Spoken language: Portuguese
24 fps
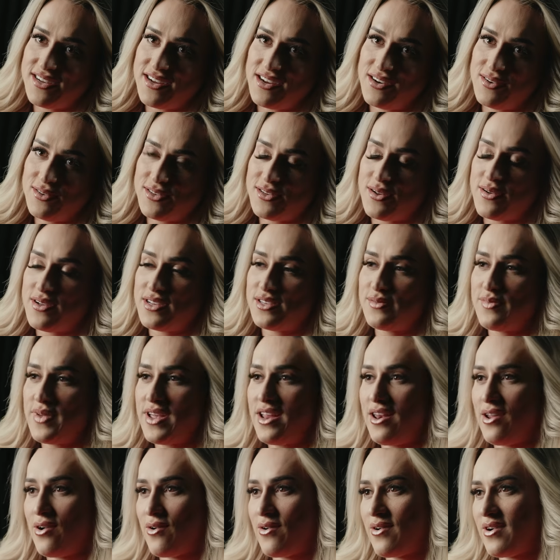ano são as
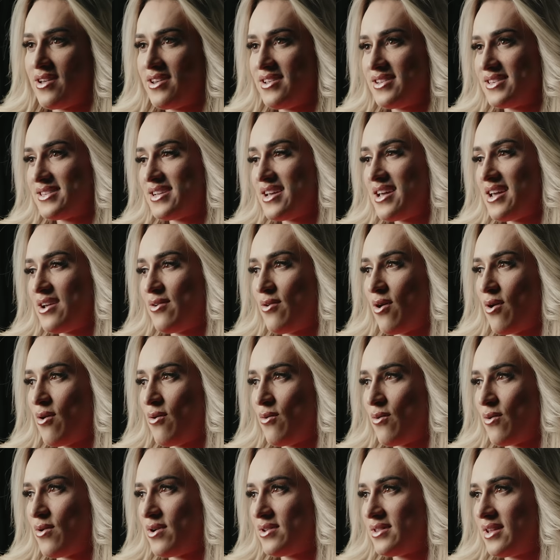melhores. É
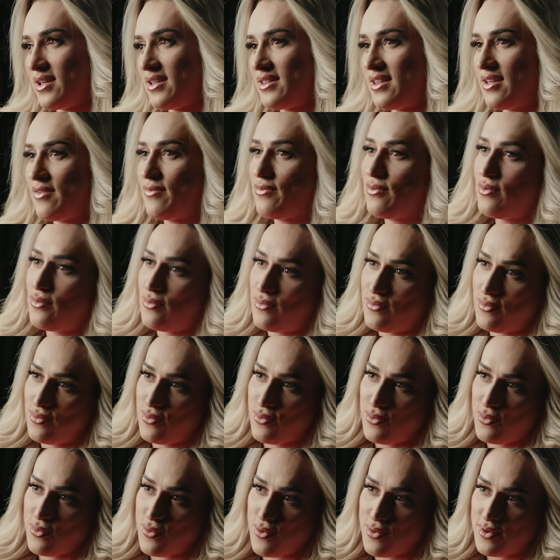igual ontem teve o,
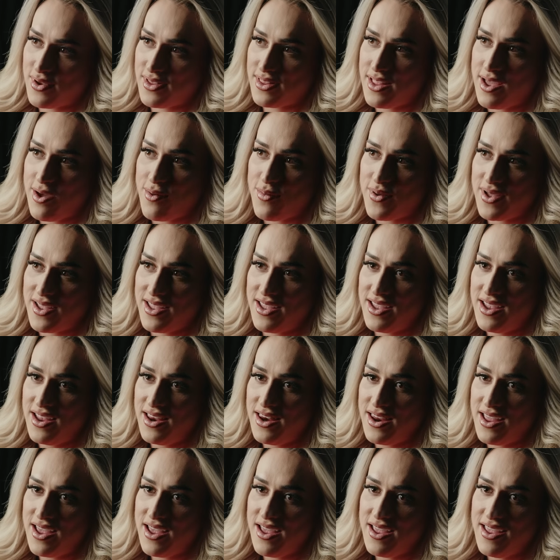o coquetel aqui,
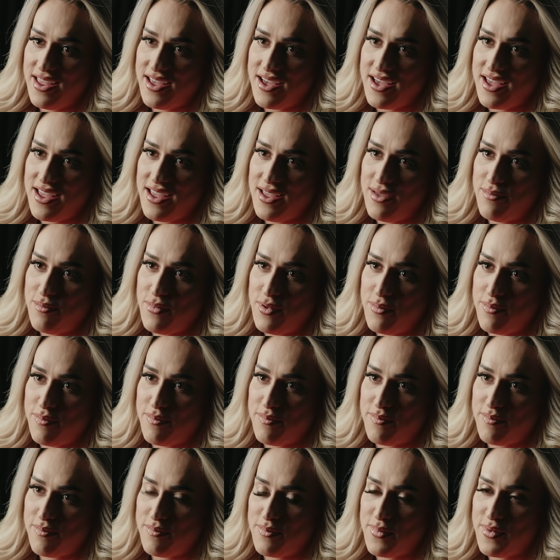né? E aí me
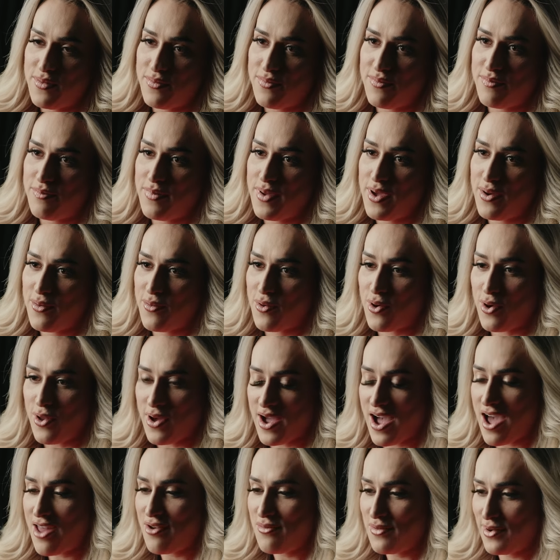me
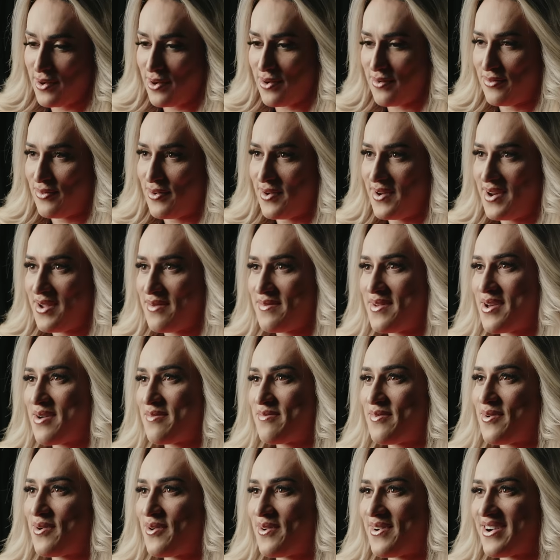colocaram o microfone na minha
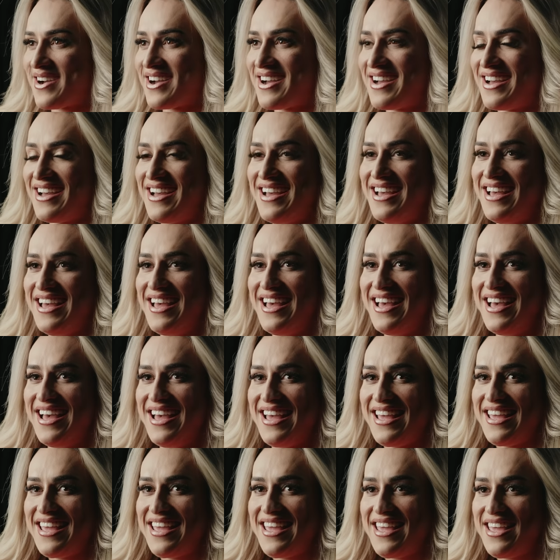boca
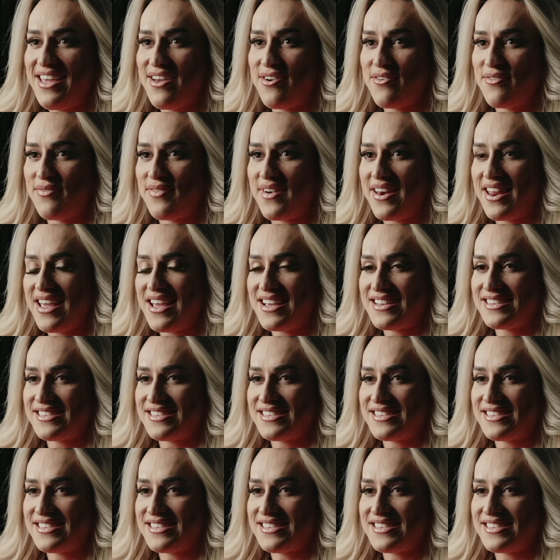e eu falei